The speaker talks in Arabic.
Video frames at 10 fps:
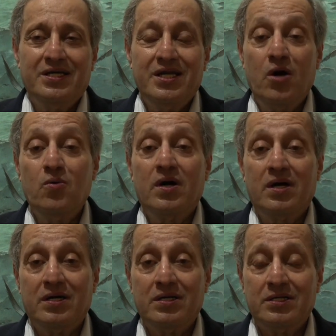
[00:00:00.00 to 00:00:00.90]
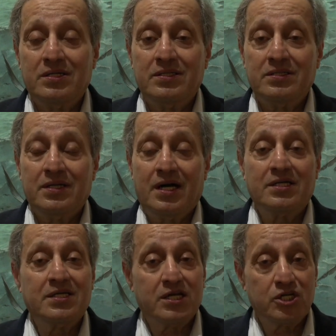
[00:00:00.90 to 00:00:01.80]
نحو آه،
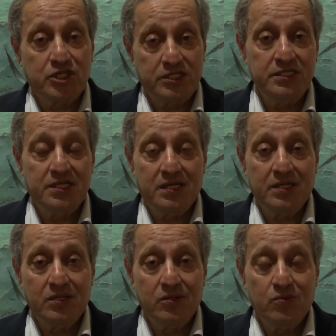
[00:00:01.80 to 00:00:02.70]
حضارة جديدة